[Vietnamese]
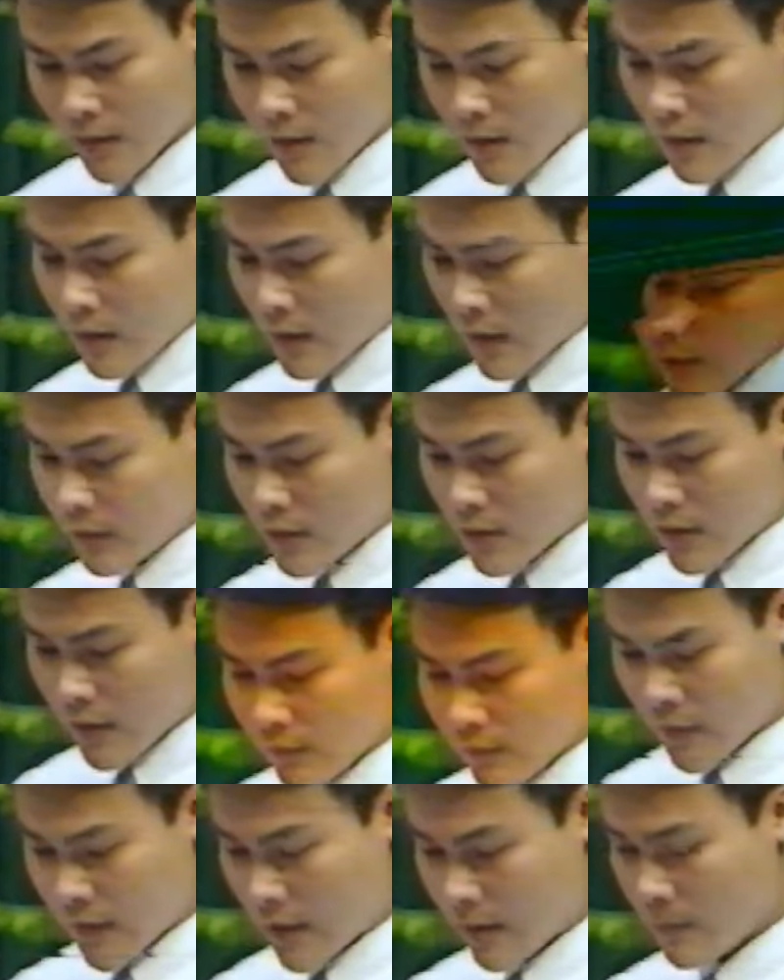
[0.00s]
Kính thưa
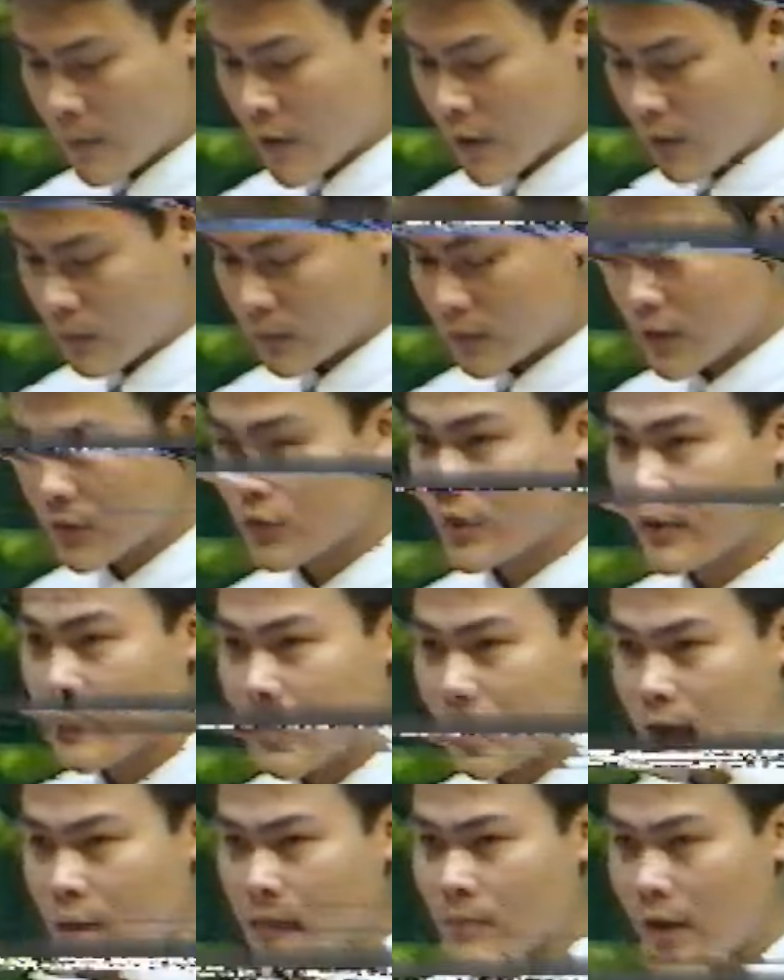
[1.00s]
các vị đại biểu, thưa toàn
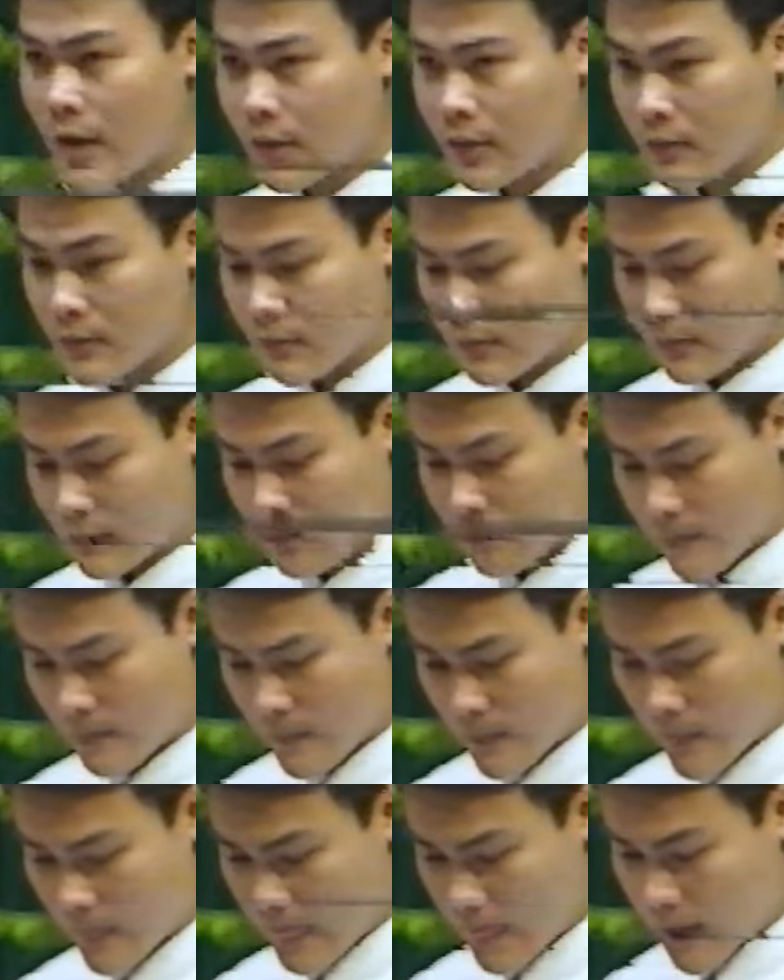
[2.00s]
thể các bạn,
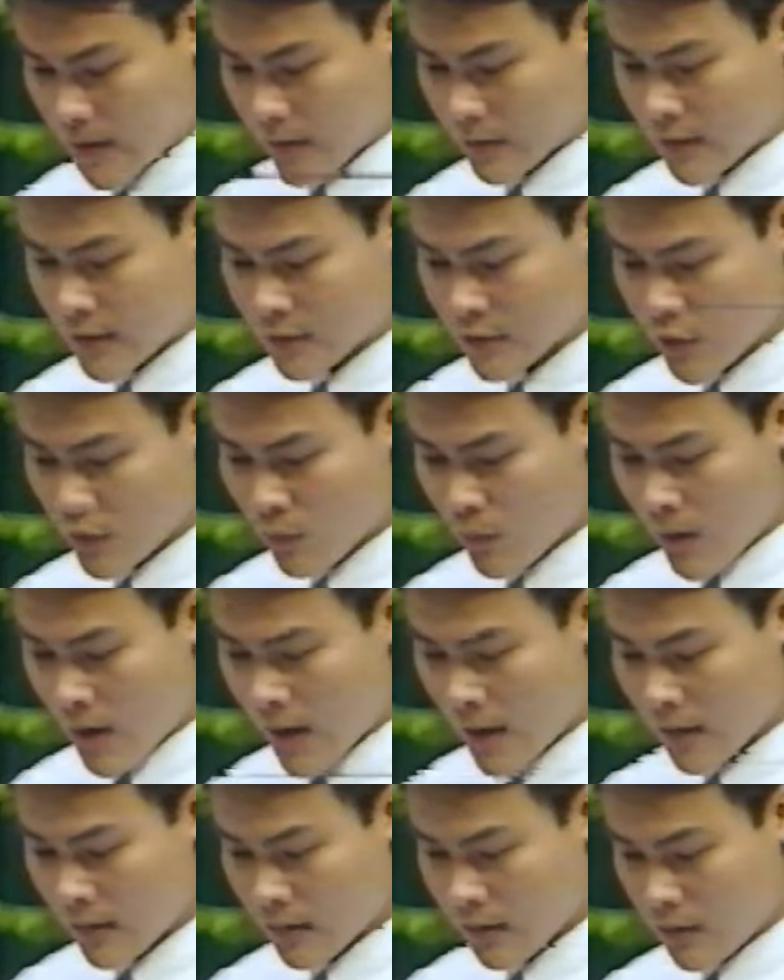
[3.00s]
thời gian
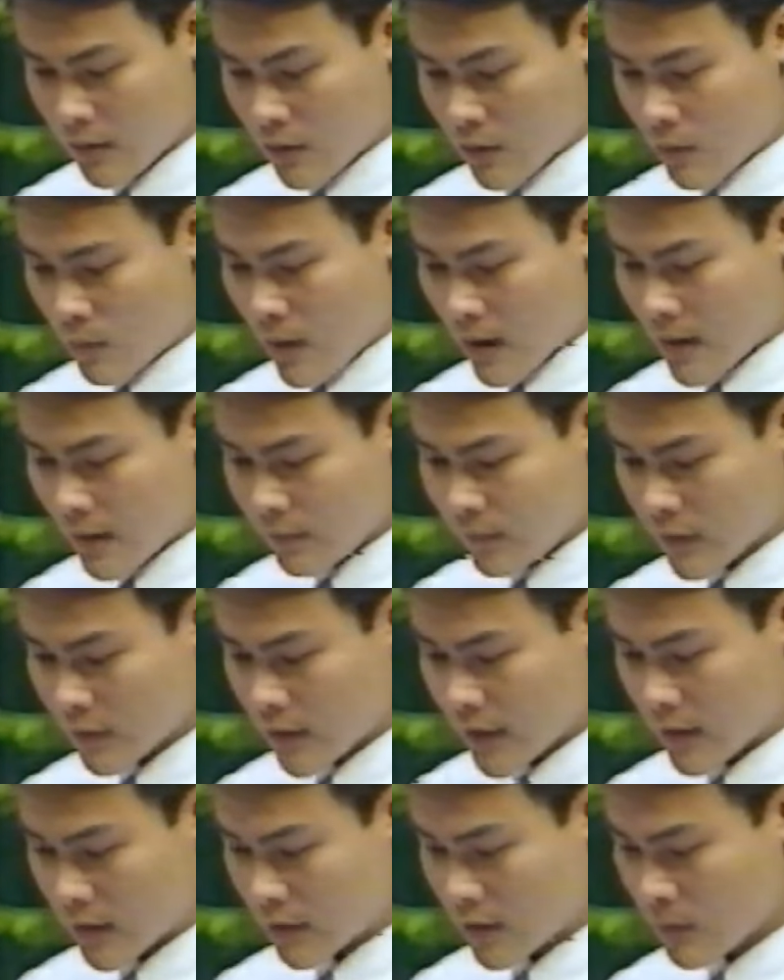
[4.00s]
qua, qua các phương
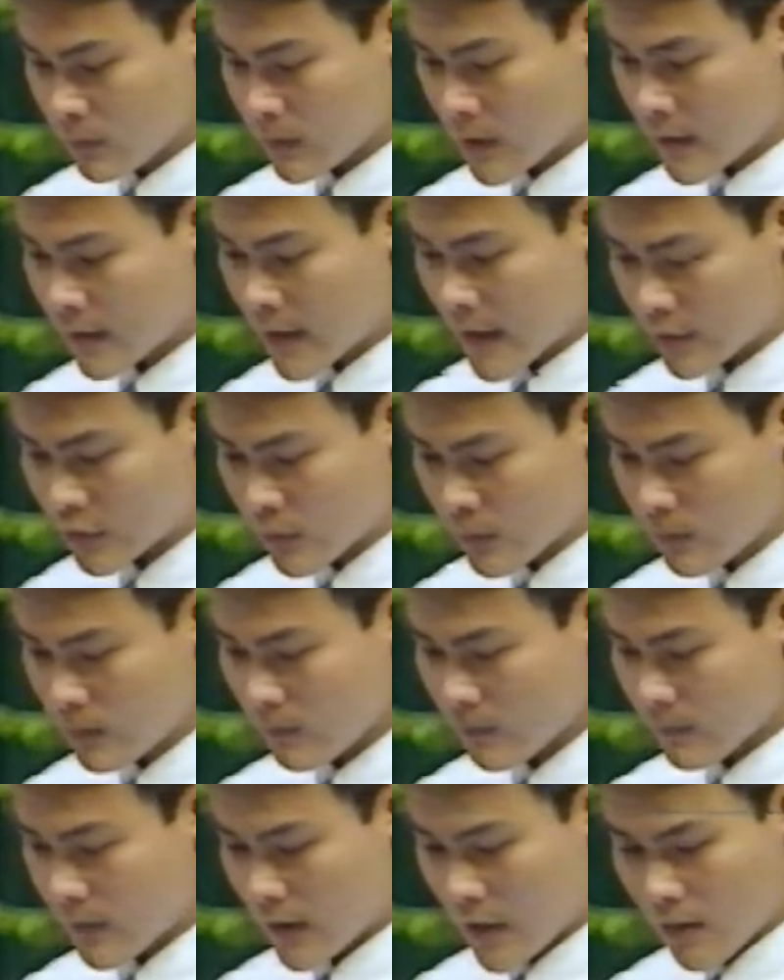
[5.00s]
tiện thông tin đại chúng
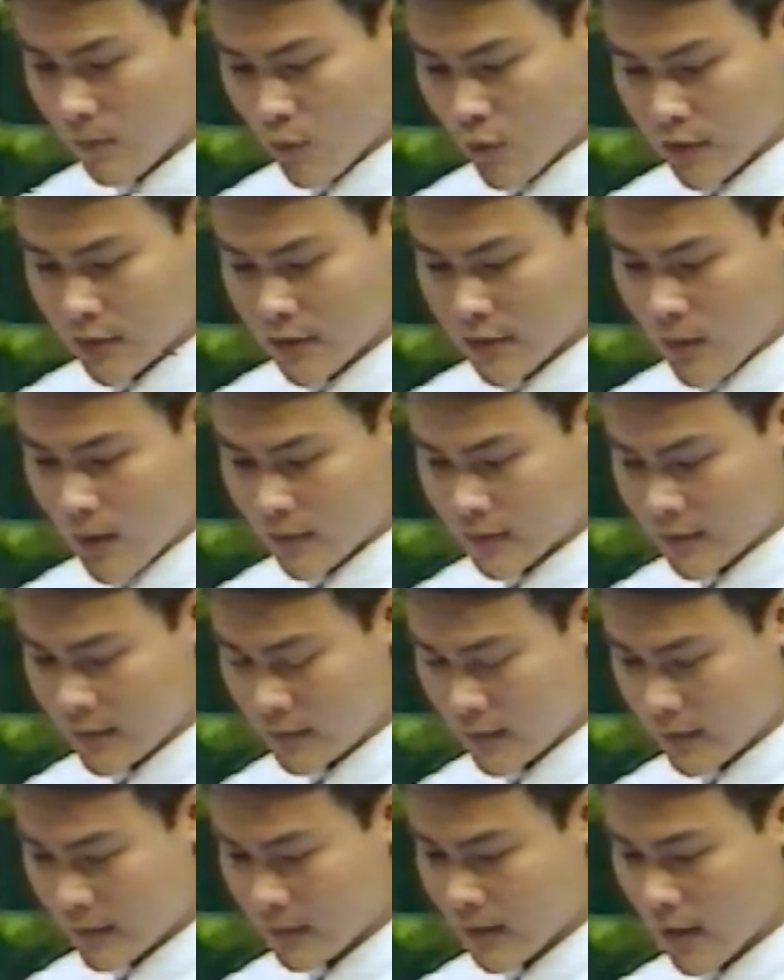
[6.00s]
và các buổi sinh hoạt chính
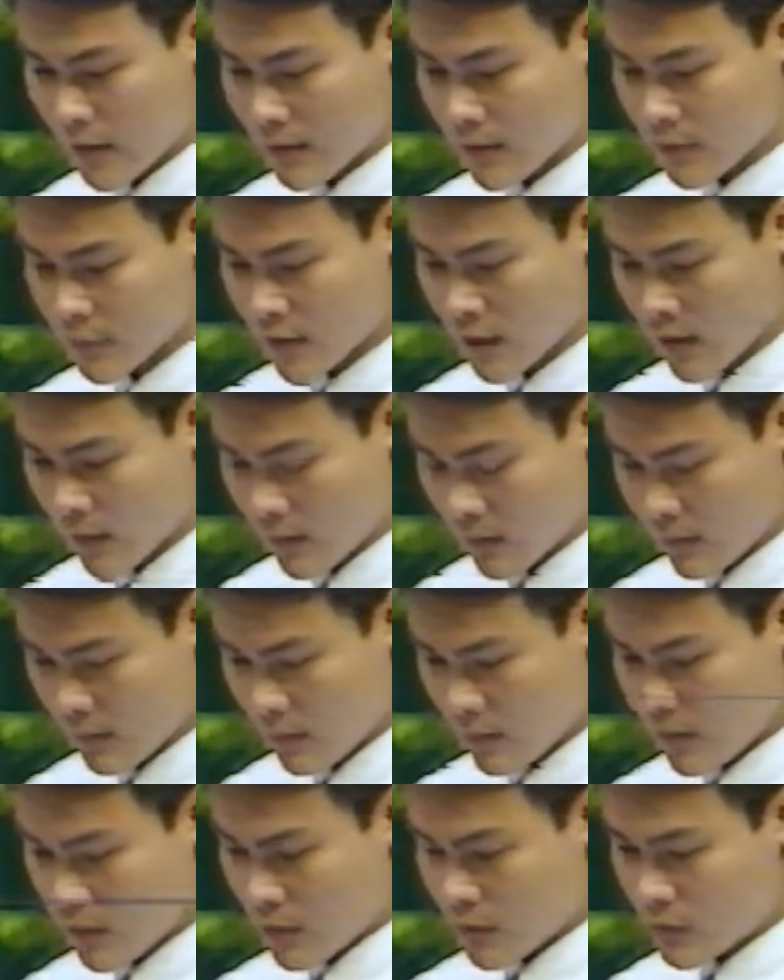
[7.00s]
trị tại cơ sở,
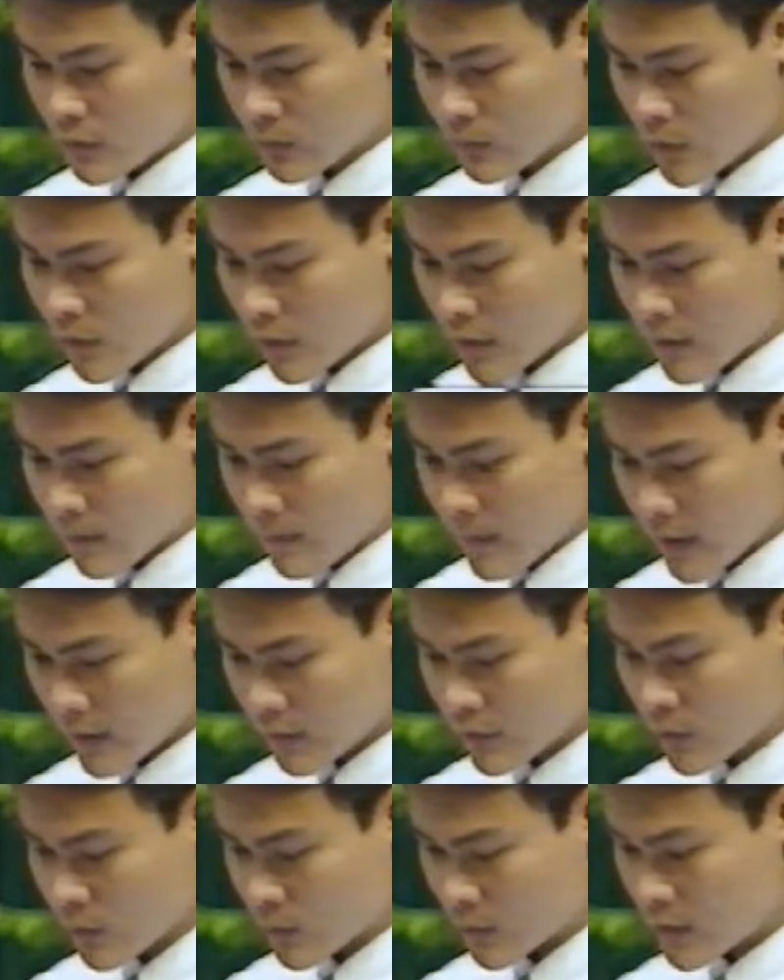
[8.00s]
chúng tôi được biết
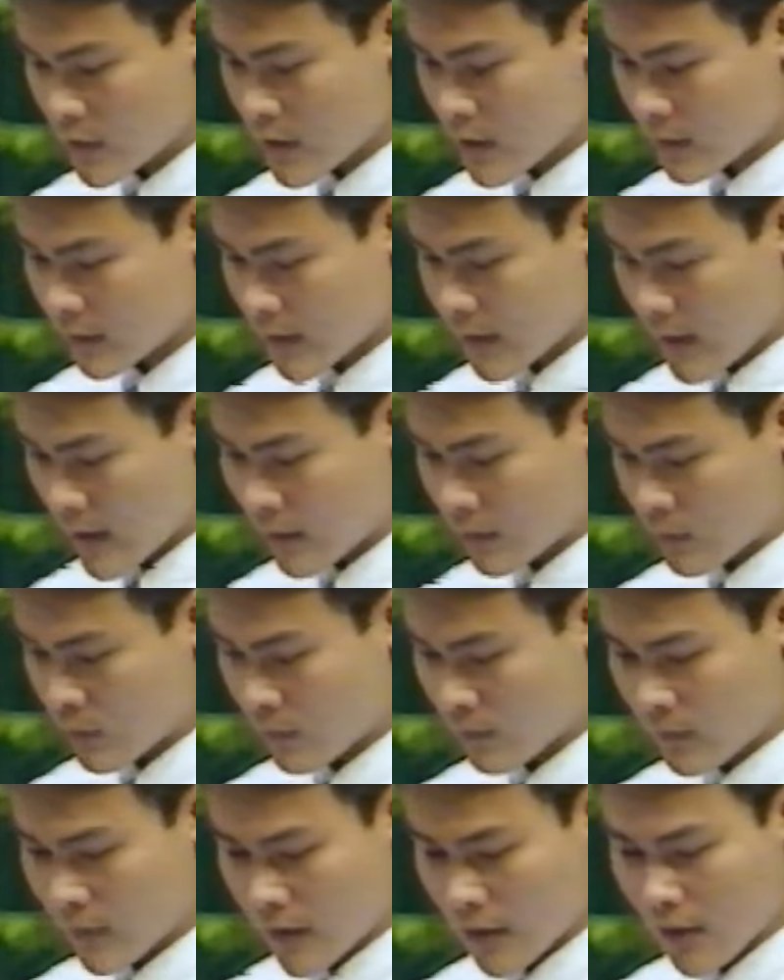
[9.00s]
chủ trương tiến hành
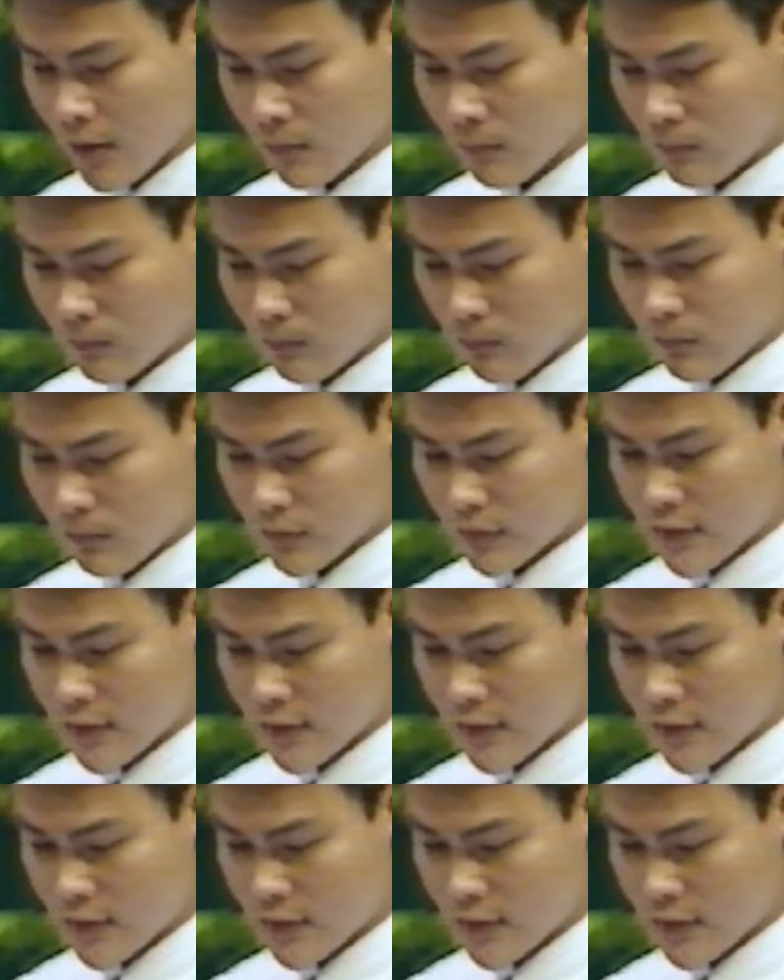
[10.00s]
cuộc vận động xây